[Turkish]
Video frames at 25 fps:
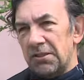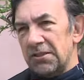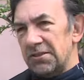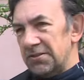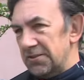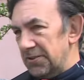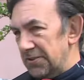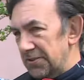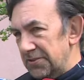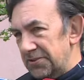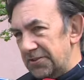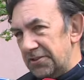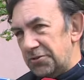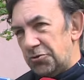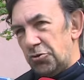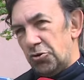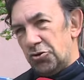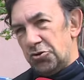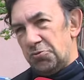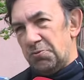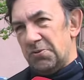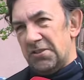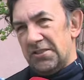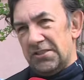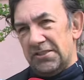hızlı
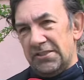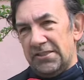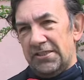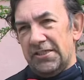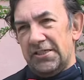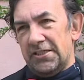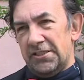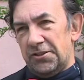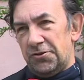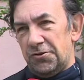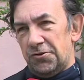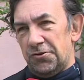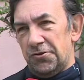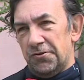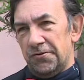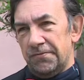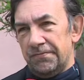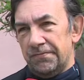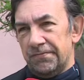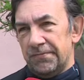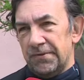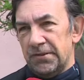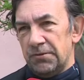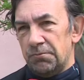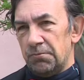çözmeleri gerek.
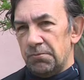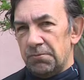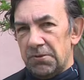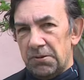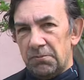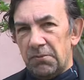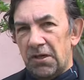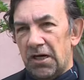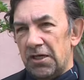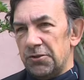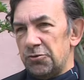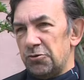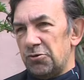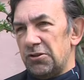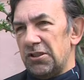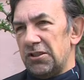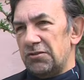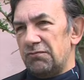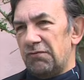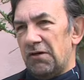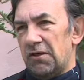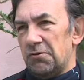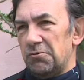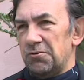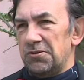Bir mağduriyet
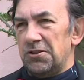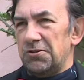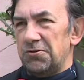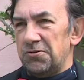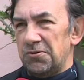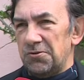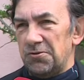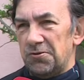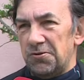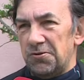var burada çünkü.